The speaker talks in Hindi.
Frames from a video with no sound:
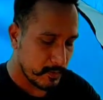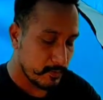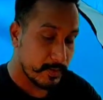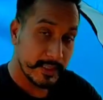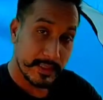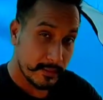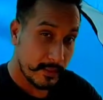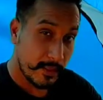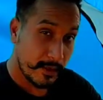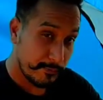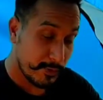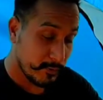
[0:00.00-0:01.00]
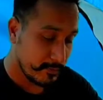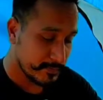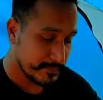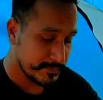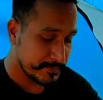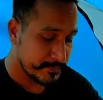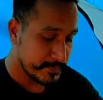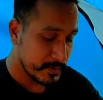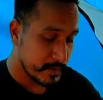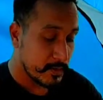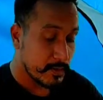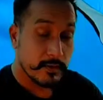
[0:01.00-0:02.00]
बताते हैं रिव्यू
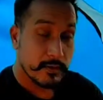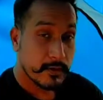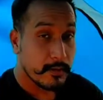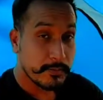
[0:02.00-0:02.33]
और आप